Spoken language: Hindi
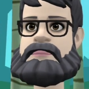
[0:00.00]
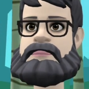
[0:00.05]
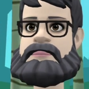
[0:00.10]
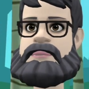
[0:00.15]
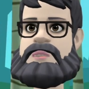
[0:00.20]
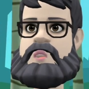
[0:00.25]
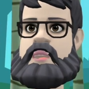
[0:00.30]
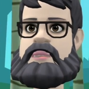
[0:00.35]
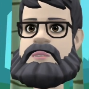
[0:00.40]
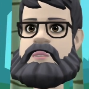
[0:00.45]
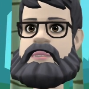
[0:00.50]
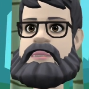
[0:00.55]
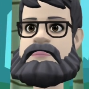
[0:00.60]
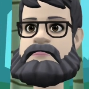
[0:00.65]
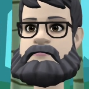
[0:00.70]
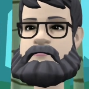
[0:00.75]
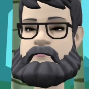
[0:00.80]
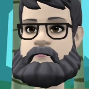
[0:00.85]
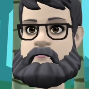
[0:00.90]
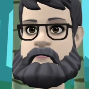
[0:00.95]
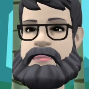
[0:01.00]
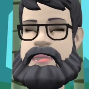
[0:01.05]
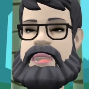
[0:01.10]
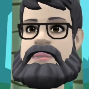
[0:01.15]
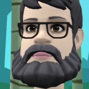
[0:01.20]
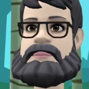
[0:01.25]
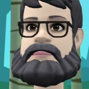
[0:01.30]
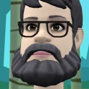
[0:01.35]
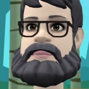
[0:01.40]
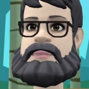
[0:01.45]
जिससे कि
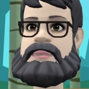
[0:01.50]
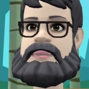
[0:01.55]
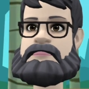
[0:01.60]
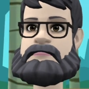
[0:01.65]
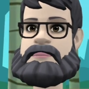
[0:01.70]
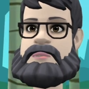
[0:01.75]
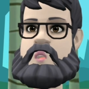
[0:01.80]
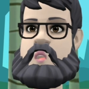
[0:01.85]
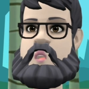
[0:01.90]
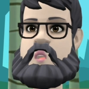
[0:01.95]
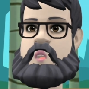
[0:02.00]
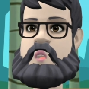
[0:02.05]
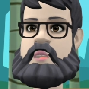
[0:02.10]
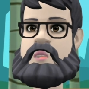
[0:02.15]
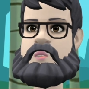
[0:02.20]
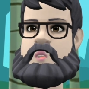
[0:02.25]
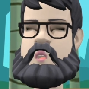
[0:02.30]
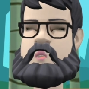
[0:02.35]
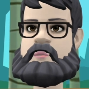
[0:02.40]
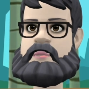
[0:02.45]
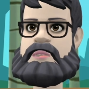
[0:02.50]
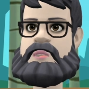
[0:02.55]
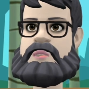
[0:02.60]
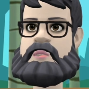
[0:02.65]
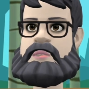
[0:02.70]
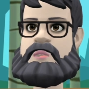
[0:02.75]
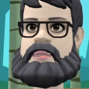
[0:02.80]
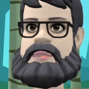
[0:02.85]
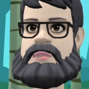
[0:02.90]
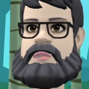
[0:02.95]
मैं वापस आइलैंड के
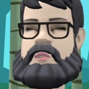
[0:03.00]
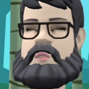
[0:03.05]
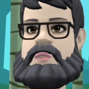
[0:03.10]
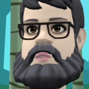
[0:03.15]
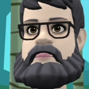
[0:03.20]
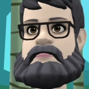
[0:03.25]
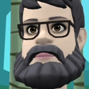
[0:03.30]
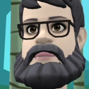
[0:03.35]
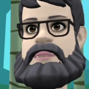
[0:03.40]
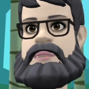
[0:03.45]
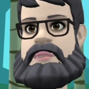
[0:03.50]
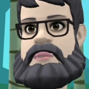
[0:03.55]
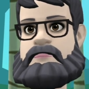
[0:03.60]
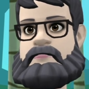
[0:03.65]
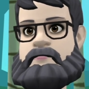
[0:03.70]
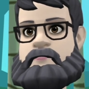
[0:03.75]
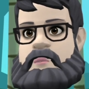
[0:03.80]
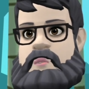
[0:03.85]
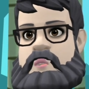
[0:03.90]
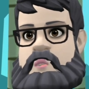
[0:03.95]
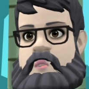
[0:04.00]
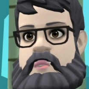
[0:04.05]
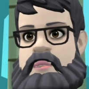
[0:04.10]
जेल पे जा सकूंगा